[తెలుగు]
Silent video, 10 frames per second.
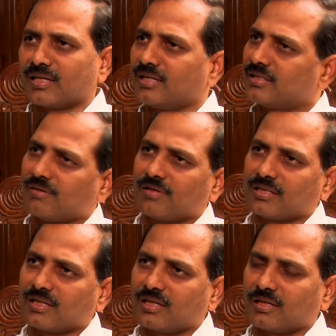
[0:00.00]
కానీ
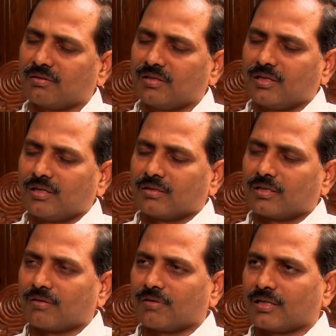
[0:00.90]
తర్వాత కానీ
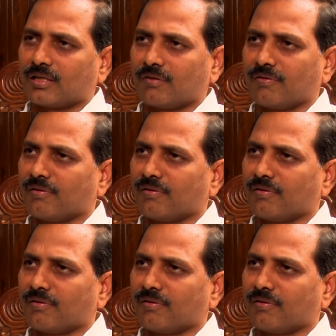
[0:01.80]
తర్వాత